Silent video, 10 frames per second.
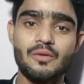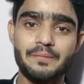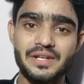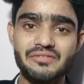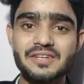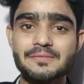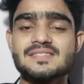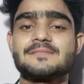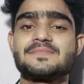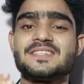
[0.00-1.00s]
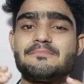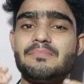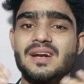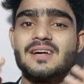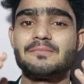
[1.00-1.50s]
और पृथ्वी पर सबसे
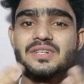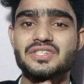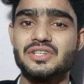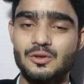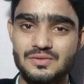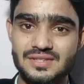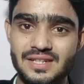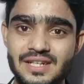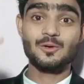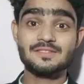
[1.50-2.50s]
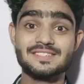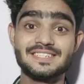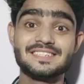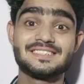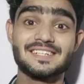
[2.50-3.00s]
बड़ा पक्षी कौन सा है कौन
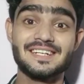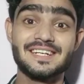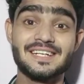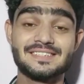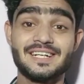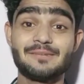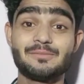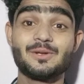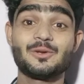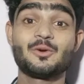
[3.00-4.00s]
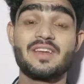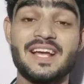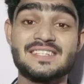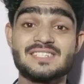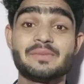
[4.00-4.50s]
सी जगह है जहाँ पर लोग
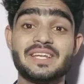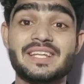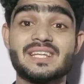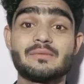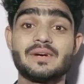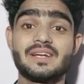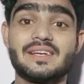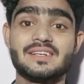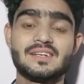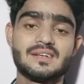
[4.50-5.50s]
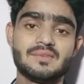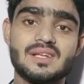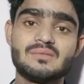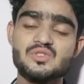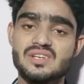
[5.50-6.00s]
रहस्य में नींद की बीमारी है
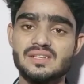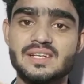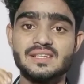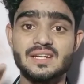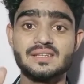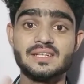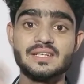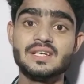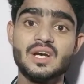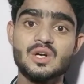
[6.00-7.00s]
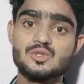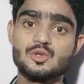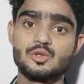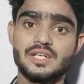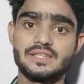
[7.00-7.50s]
मतलब वो चलते चलते रहते हैं
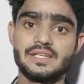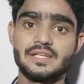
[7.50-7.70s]
सो जाते